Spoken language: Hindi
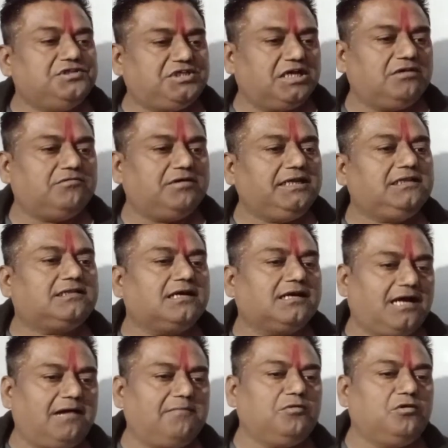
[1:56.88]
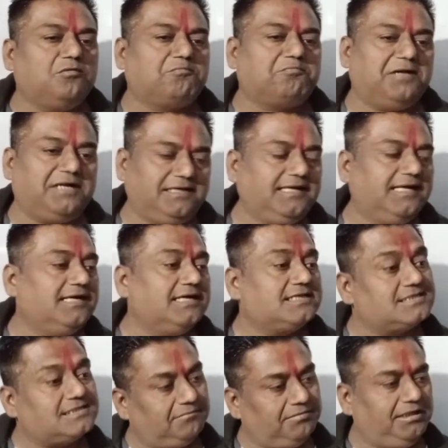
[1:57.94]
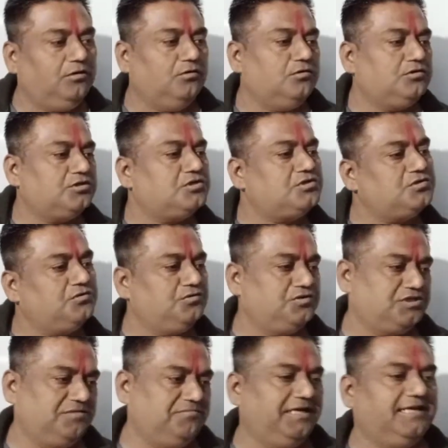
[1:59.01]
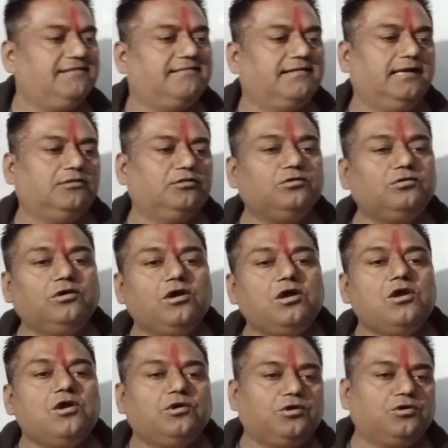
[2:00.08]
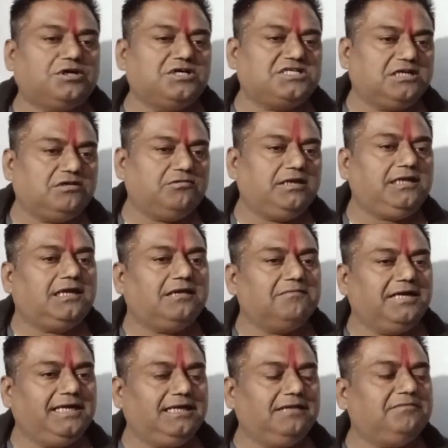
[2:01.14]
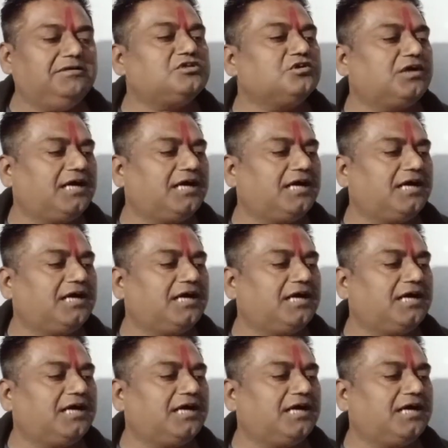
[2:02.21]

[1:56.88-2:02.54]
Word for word: जनवरी तक आप लोग पढ़िएगा सभी लोग जो शुरू से मेरे साथ हो क्योंकि जनवरी के महीने में जो